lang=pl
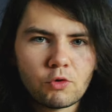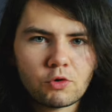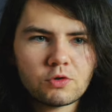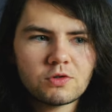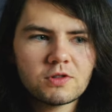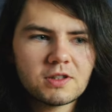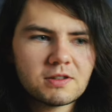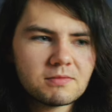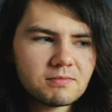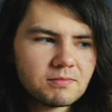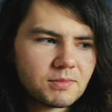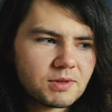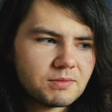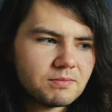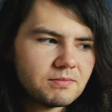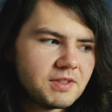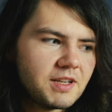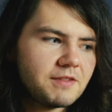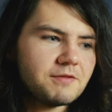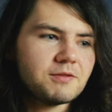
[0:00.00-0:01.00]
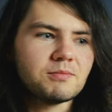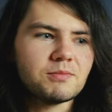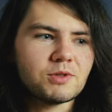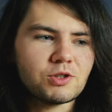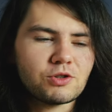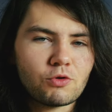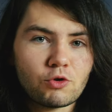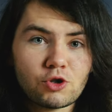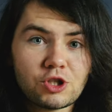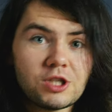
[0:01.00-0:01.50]
młody, nie
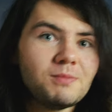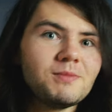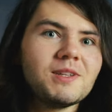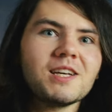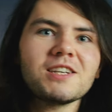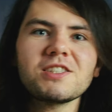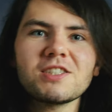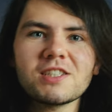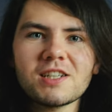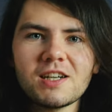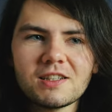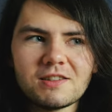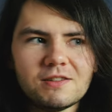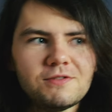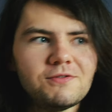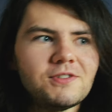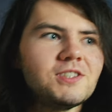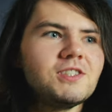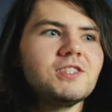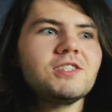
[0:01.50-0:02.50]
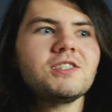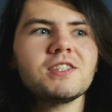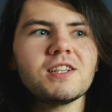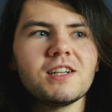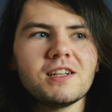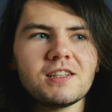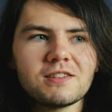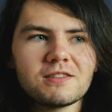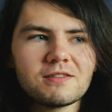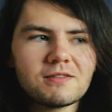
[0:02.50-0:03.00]
masz 18 lat, 20
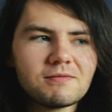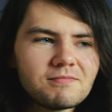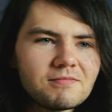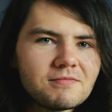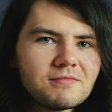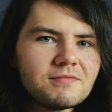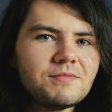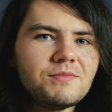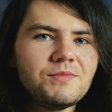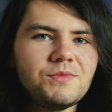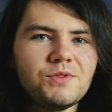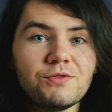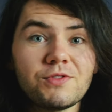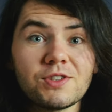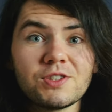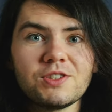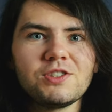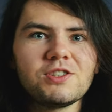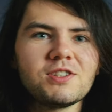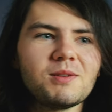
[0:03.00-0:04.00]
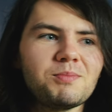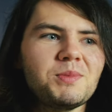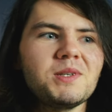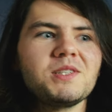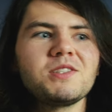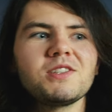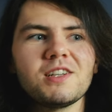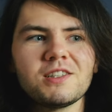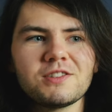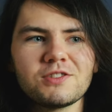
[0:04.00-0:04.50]
lat,
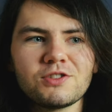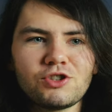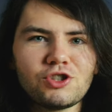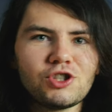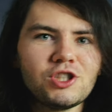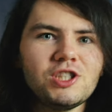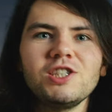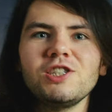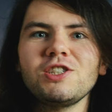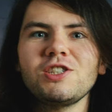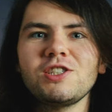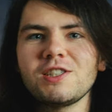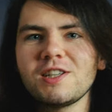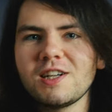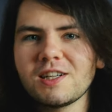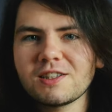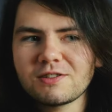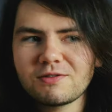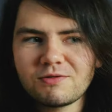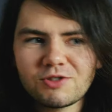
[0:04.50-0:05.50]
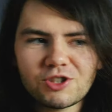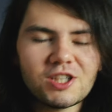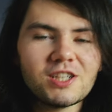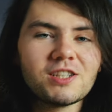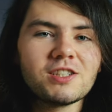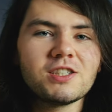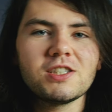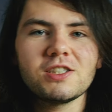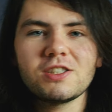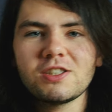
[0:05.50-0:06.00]
25 lat, 30 lat,
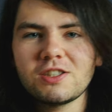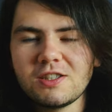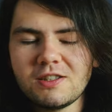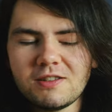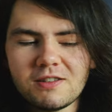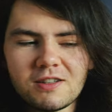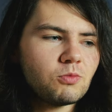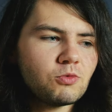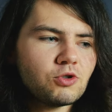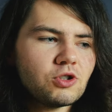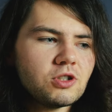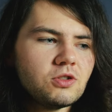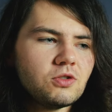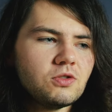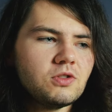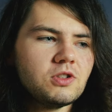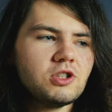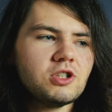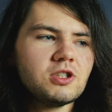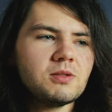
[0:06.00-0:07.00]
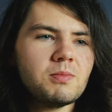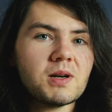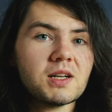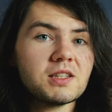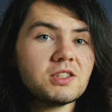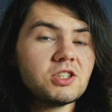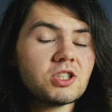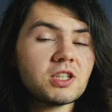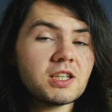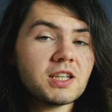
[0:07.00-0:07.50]
40. To może dotyczyć
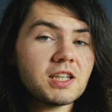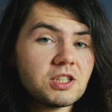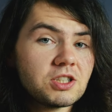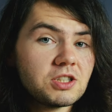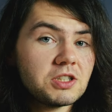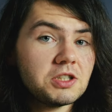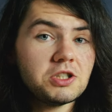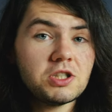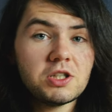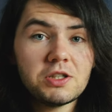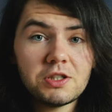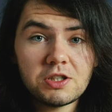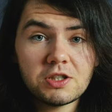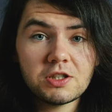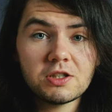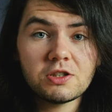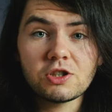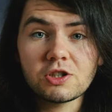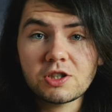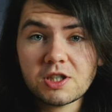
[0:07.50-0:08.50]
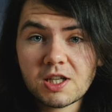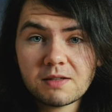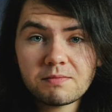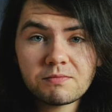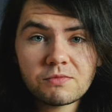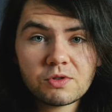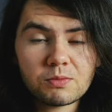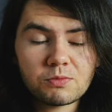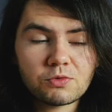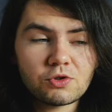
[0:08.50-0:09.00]
praktycznie każdej dziedziny życia.
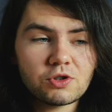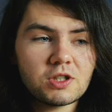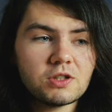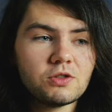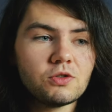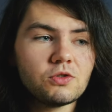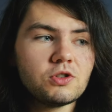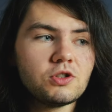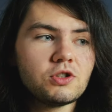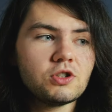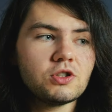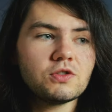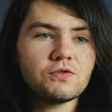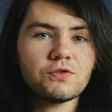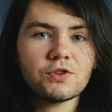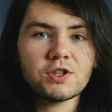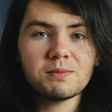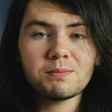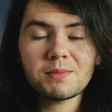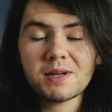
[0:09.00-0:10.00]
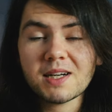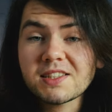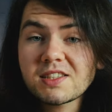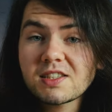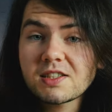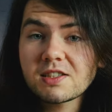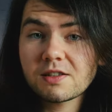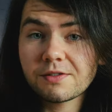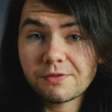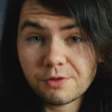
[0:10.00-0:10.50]
To może dotyczyć Twojej
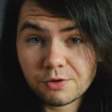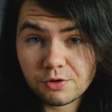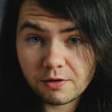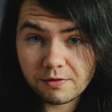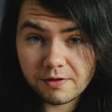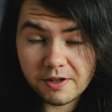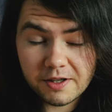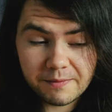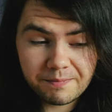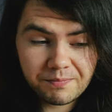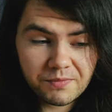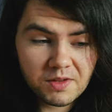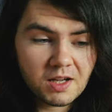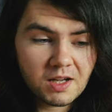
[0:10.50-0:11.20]
pracy zawodowej.